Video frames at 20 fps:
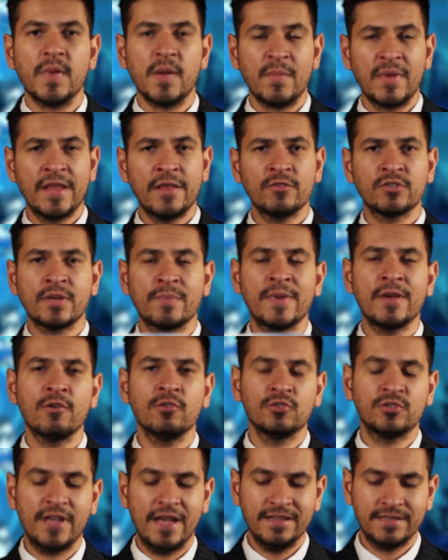Bienvenidos
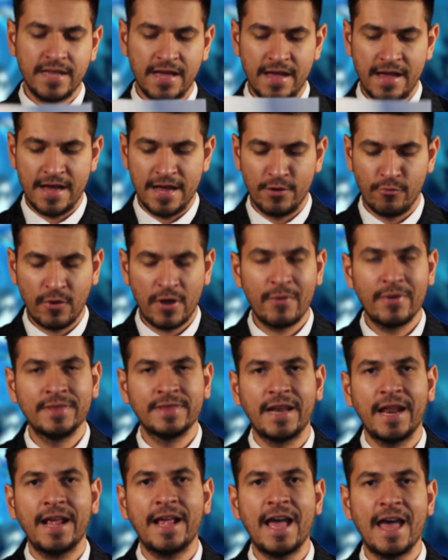amigos a esta nueva
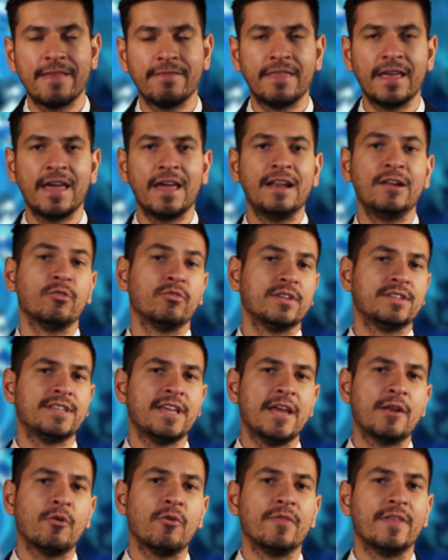entrega del
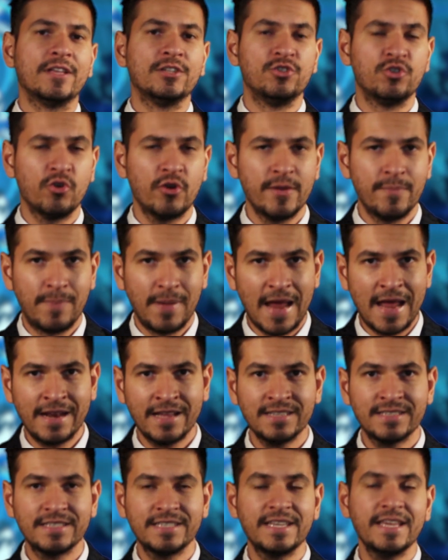noticiero de Joy
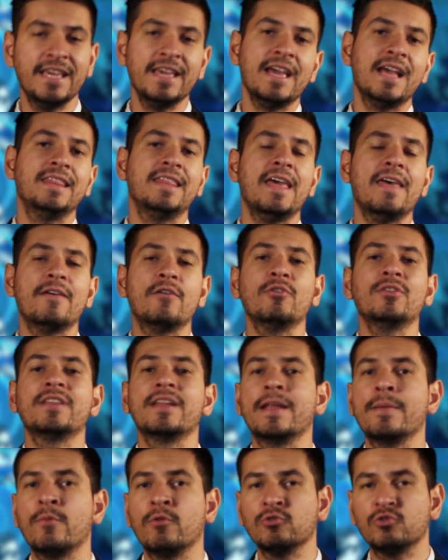Planes y el día de hoy
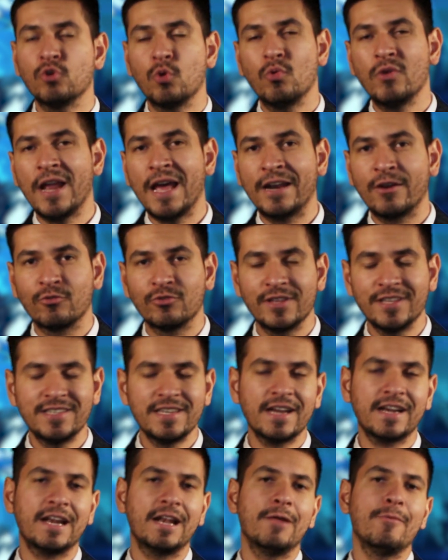tenemos una
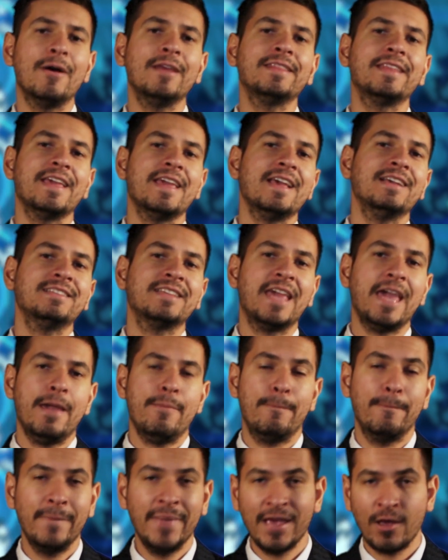noticia relevante y es
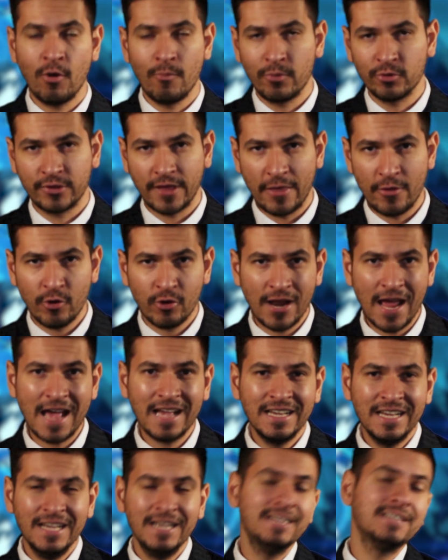que mi
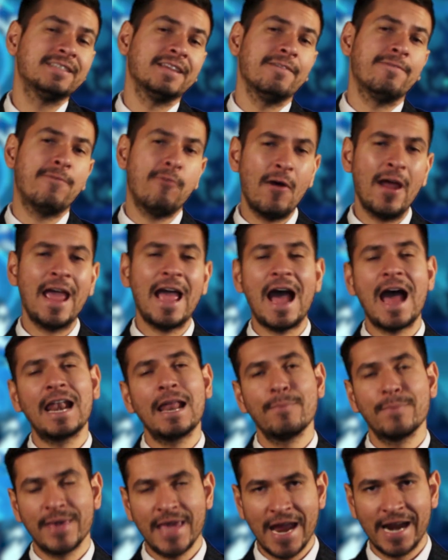computadora se fue a
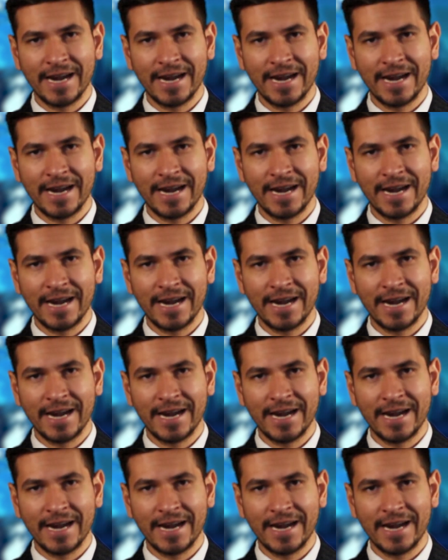la...